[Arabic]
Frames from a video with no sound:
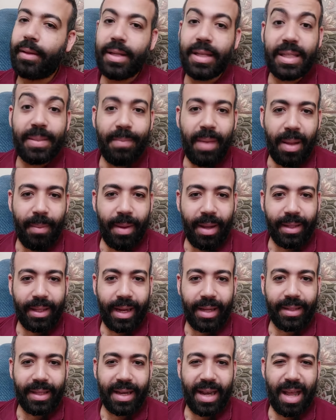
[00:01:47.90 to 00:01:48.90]
نسمع بعد
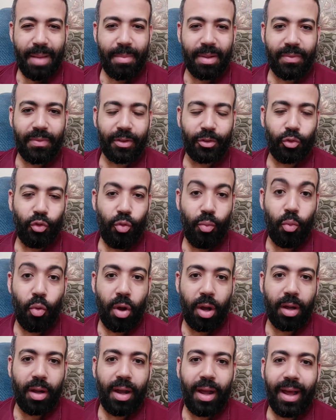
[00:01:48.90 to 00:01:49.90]
كده ان احمد فتوح
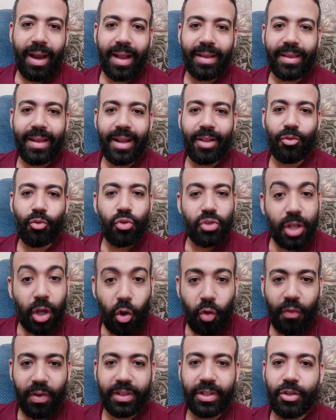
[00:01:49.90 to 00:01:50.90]
موقع على ثلاث
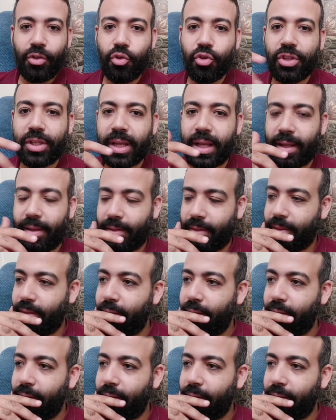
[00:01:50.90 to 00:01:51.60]
نسخ وفاضل نسخه